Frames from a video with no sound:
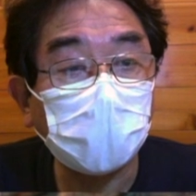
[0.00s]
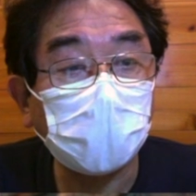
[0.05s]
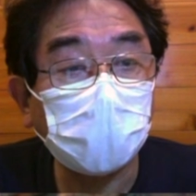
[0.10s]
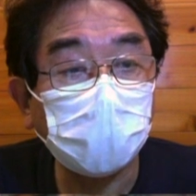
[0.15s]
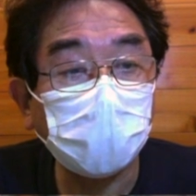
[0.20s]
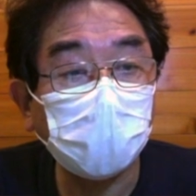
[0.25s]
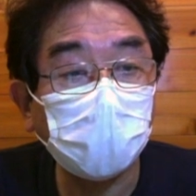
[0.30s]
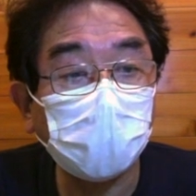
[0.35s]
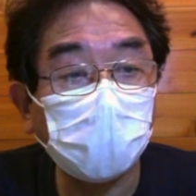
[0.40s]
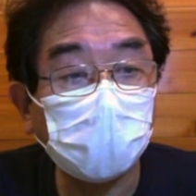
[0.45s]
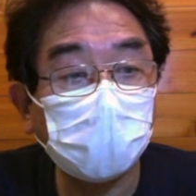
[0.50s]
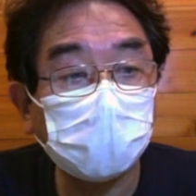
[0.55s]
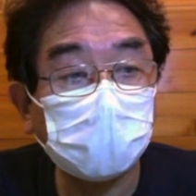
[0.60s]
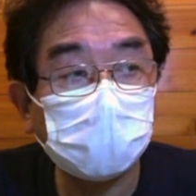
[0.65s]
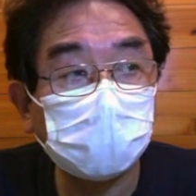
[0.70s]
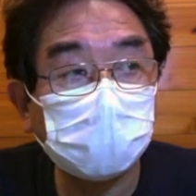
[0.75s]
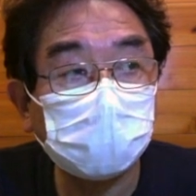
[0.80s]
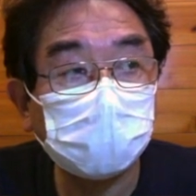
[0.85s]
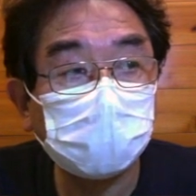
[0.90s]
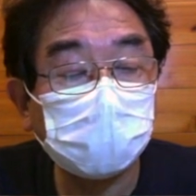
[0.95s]
結構
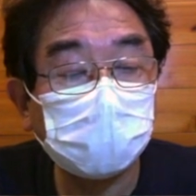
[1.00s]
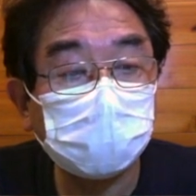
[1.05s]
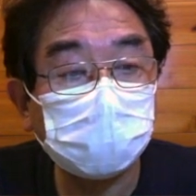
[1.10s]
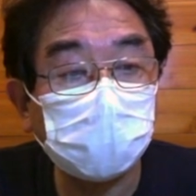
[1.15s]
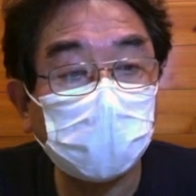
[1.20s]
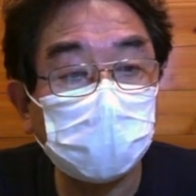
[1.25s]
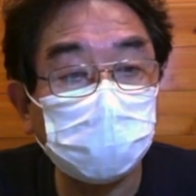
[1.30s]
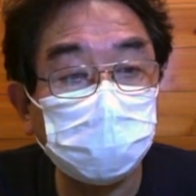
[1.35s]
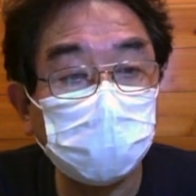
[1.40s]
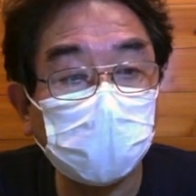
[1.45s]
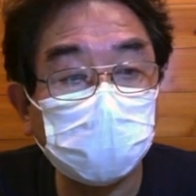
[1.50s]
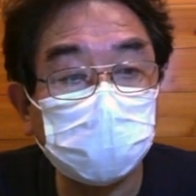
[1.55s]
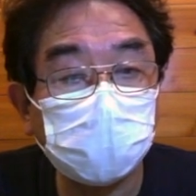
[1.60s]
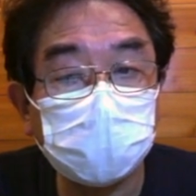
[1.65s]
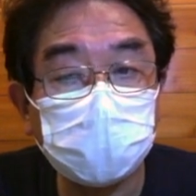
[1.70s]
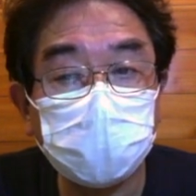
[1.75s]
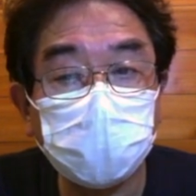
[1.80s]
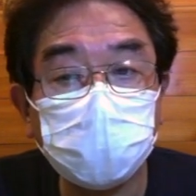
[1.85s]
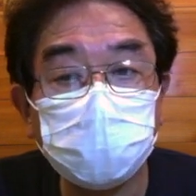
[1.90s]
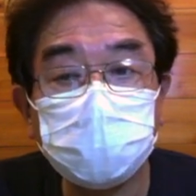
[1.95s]
38
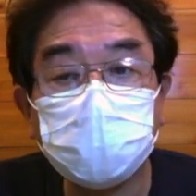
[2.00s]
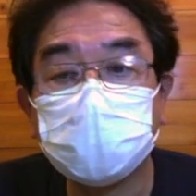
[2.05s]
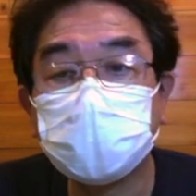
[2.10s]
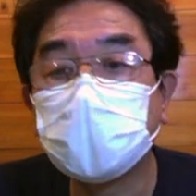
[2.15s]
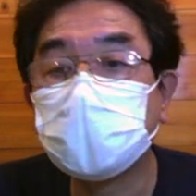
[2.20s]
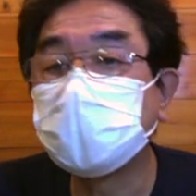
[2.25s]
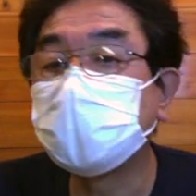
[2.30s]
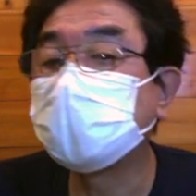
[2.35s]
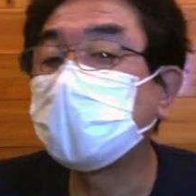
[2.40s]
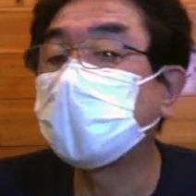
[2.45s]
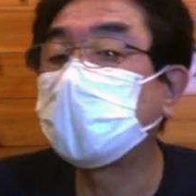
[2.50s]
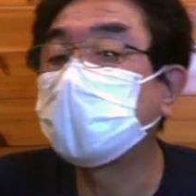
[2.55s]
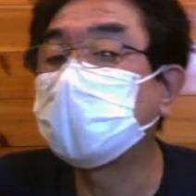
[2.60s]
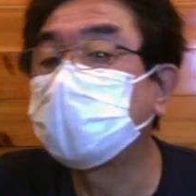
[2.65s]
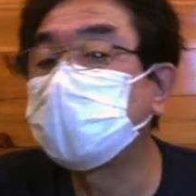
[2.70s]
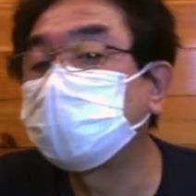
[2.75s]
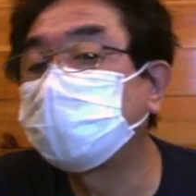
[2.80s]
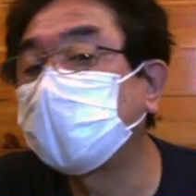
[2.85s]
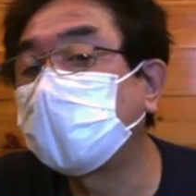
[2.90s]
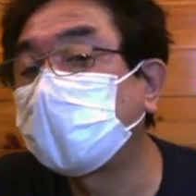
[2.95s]
センチ、40センチぐらいの
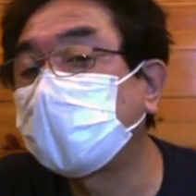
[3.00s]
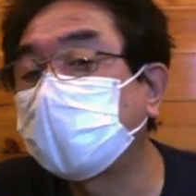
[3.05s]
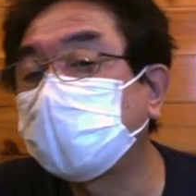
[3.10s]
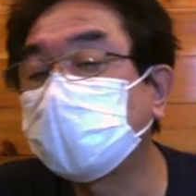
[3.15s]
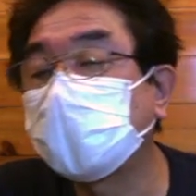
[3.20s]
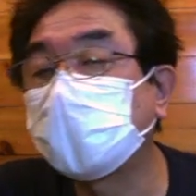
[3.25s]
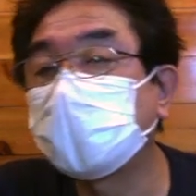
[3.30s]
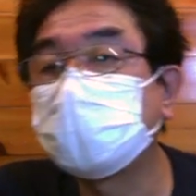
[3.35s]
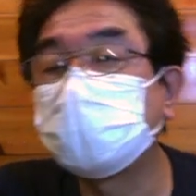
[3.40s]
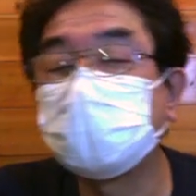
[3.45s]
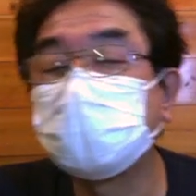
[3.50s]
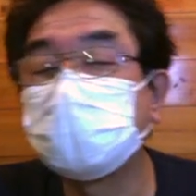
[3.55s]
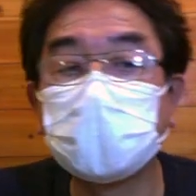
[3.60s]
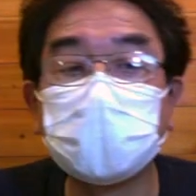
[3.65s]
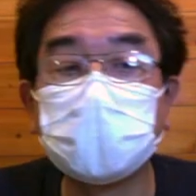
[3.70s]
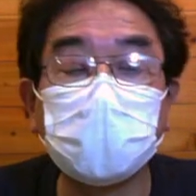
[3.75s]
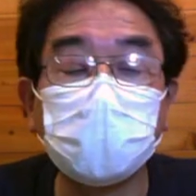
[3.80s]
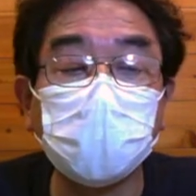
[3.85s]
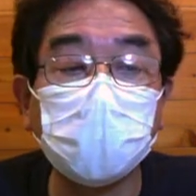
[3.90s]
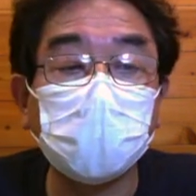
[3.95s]
スーパーヤマメサイズになっ
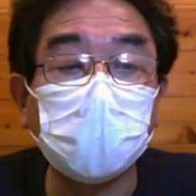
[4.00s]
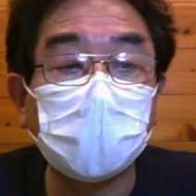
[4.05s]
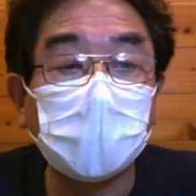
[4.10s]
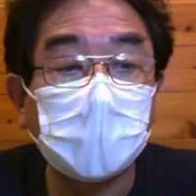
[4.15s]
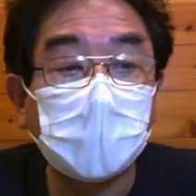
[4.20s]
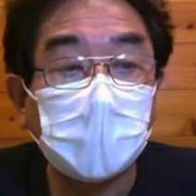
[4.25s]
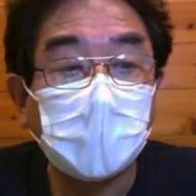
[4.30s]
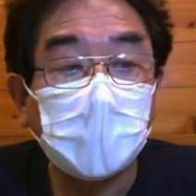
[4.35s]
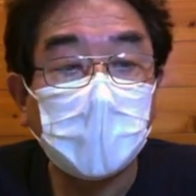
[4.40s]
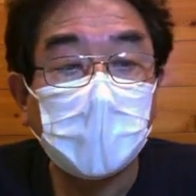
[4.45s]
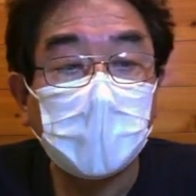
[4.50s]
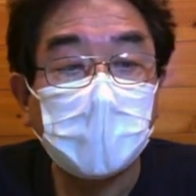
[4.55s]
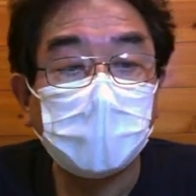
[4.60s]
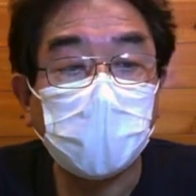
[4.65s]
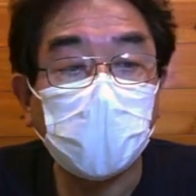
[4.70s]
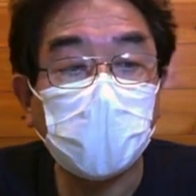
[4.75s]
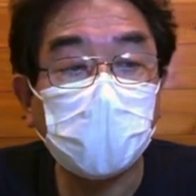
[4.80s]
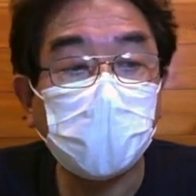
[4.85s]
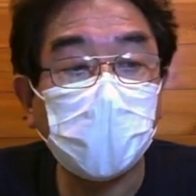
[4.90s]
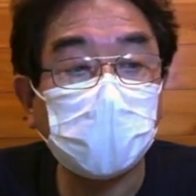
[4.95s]
ても、
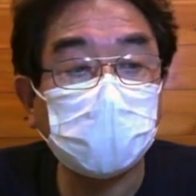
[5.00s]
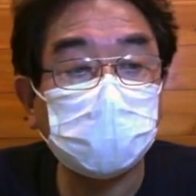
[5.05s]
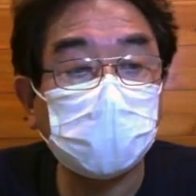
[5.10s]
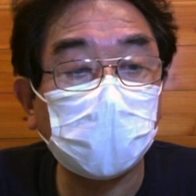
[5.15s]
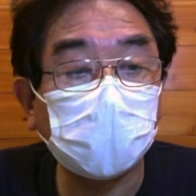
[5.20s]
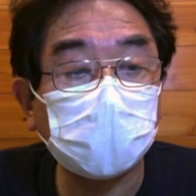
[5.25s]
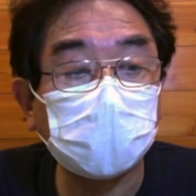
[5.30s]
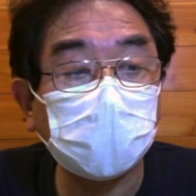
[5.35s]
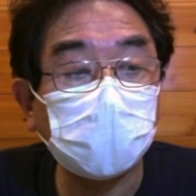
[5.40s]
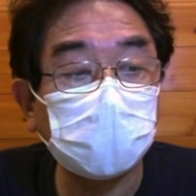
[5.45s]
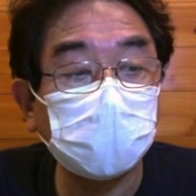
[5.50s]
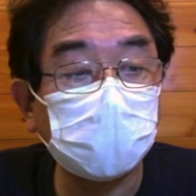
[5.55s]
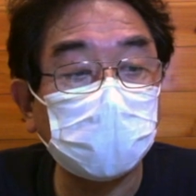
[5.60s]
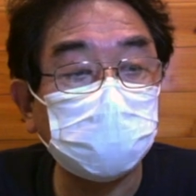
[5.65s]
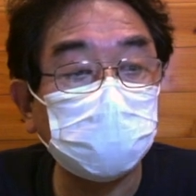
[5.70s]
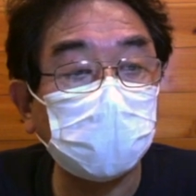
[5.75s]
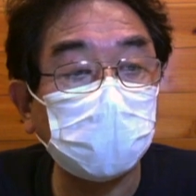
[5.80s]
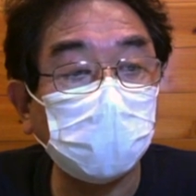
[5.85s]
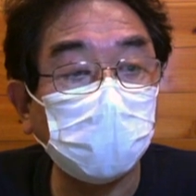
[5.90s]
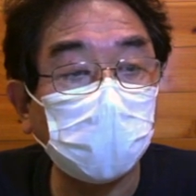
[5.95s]
パーマークがあったんで
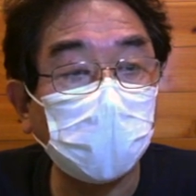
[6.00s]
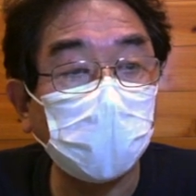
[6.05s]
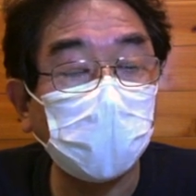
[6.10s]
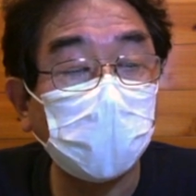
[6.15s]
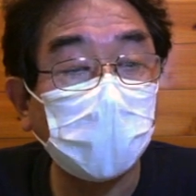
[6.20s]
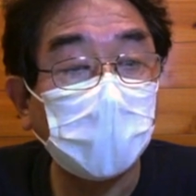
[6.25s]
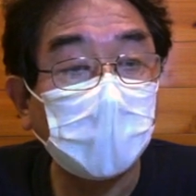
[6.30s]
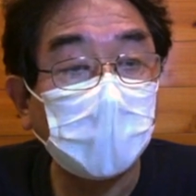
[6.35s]
すけどね。